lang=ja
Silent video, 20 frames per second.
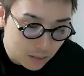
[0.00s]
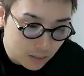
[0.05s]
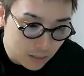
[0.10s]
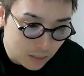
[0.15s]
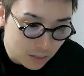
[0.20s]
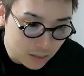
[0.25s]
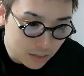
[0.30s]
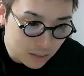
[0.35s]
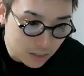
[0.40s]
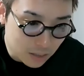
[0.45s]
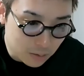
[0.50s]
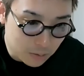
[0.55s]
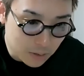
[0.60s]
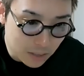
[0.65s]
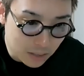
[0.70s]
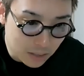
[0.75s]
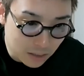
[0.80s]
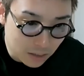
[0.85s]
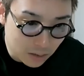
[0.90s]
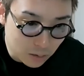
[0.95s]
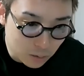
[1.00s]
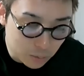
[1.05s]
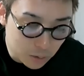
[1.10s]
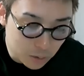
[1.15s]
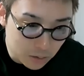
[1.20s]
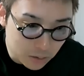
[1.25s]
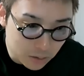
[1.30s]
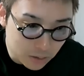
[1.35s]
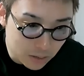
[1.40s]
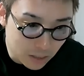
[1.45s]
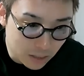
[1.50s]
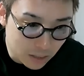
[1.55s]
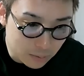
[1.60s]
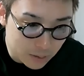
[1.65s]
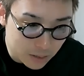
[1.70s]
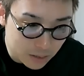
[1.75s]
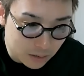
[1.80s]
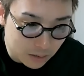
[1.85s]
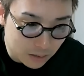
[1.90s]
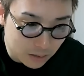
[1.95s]
中地さんはアダルトブログや
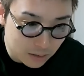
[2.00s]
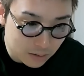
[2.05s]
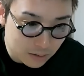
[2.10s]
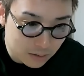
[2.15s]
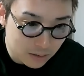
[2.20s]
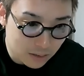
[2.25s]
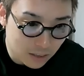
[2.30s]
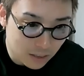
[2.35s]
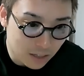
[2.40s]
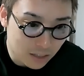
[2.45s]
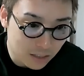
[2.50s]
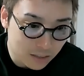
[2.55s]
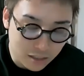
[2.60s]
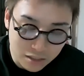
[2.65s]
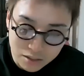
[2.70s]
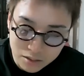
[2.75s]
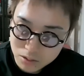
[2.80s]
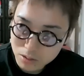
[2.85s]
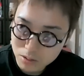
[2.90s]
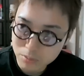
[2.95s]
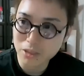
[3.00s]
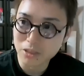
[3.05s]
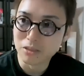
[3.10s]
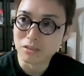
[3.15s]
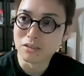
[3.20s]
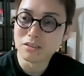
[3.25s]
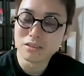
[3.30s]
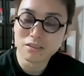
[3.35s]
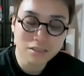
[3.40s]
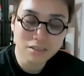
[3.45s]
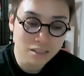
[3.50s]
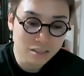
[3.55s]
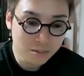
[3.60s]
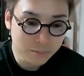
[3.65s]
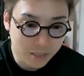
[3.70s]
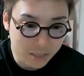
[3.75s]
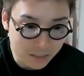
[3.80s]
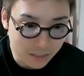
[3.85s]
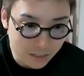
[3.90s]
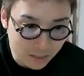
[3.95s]
りましたか？アダルトブログ？あ、
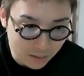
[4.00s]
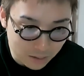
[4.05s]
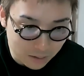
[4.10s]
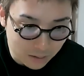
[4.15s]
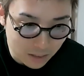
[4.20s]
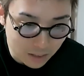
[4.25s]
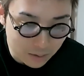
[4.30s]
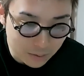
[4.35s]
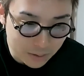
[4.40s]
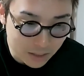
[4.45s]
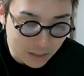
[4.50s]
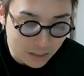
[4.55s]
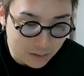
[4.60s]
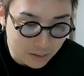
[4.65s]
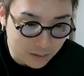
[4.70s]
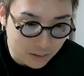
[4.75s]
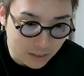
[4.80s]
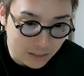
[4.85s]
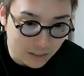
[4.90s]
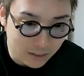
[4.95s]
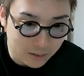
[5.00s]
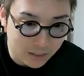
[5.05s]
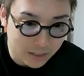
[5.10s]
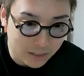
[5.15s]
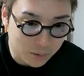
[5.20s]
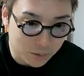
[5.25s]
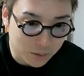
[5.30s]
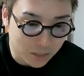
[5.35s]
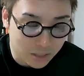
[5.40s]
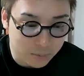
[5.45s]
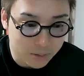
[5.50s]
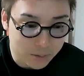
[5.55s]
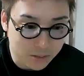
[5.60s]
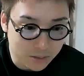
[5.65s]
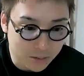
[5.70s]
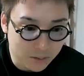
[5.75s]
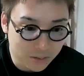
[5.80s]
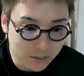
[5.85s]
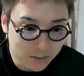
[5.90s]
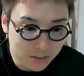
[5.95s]
でもアダルトアフィリエイト的なのはやったことありま
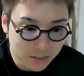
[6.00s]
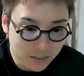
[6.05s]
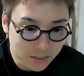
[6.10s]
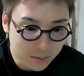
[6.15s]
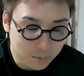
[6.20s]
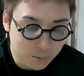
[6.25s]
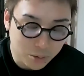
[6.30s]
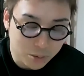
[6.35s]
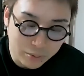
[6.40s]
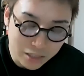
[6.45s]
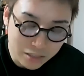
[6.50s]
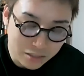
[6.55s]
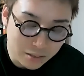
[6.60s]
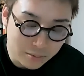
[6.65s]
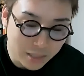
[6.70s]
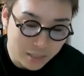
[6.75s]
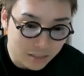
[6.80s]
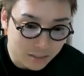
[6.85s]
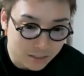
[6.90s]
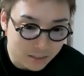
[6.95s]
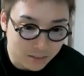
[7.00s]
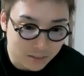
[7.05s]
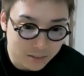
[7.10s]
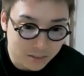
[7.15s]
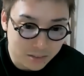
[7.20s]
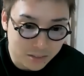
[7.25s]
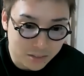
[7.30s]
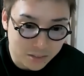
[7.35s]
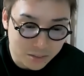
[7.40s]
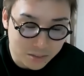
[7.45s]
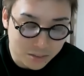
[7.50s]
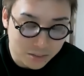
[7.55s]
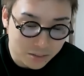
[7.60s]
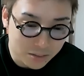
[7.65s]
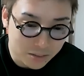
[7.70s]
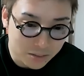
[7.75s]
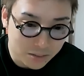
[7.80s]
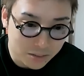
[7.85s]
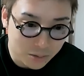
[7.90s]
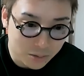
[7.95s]
すよ。もうめっちゃ前ですけど。
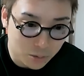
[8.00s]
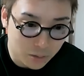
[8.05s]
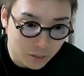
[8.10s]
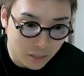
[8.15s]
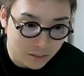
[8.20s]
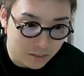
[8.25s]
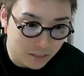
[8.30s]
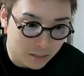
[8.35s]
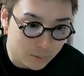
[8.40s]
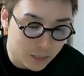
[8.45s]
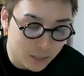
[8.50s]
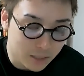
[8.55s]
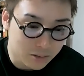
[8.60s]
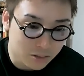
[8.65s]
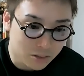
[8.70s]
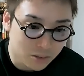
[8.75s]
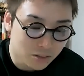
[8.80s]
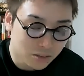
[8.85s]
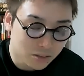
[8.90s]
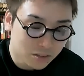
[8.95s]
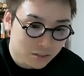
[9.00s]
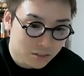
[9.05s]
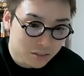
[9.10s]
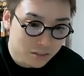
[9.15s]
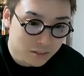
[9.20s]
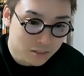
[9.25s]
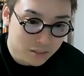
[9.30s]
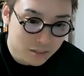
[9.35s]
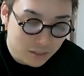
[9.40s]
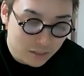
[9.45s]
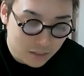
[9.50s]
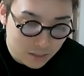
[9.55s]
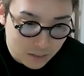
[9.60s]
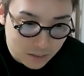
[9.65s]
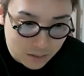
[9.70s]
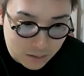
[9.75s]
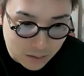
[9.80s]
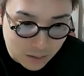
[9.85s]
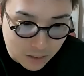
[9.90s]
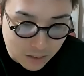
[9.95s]
15年ぐらい前かな。
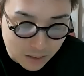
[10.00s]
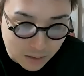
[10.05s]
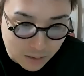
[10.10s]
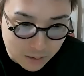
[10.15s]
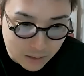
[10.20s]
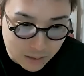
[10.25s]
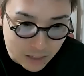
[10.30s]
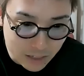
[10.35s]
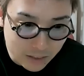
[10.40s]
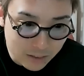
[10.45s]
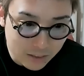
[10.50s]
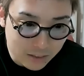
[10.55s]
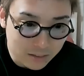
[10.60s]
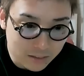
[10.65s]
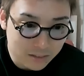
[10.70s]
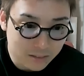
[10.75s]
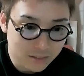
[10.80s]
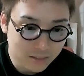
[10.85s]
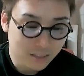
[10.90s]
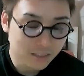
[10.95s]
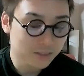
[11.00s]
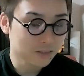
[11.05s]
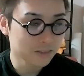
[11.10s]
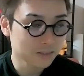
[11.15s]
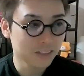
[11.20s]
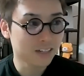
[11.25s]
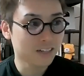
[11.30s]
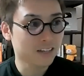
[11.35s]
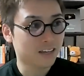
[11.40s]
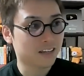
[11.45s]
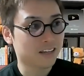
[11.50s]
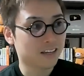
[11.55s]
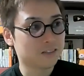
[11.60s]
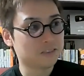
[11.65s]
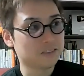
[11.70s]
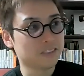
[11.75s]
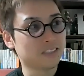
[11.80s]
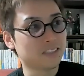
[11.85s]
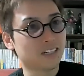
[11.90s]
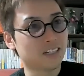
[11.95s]
そう、アダルト系のやつ。なんかそんなね、え
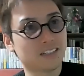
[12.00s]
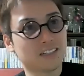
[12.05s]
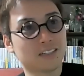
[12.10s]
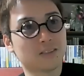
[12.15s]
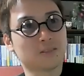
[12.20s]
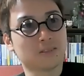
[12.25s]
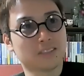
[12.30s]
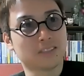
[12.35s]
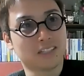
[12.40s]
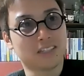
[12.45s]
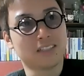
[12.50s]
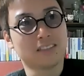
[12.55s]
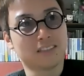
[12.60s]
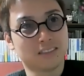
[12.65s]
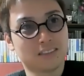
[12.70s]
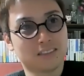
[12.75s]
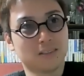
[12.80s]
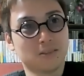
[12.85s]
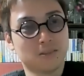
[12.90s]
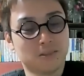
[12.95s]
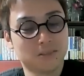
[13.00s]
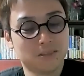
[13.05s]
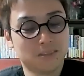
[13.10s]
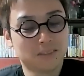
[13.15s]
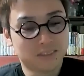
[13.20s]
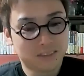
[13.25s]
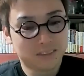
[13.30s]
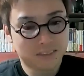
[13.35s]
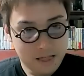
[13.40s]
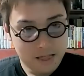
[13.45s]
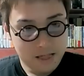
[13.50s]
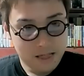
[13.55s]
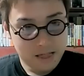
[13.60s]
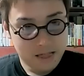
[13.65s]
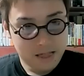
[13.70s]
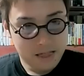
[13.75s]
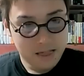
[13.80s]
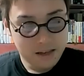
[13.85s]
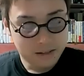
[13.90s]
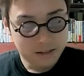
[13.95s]
ぐいアダルトじゃないんですけど、
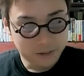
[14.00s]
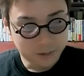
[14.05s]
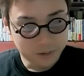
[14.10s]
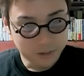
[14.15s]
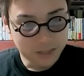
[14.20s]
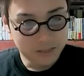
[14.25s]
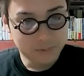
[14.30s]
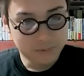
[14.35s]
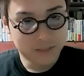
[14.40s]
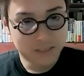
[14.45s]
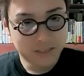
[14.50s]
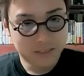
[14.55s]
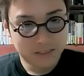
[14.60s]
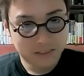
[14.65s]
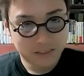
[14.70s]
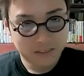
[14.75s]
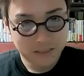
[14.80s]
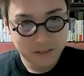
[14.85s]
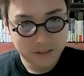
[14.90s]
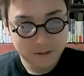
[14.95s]
やったことあります。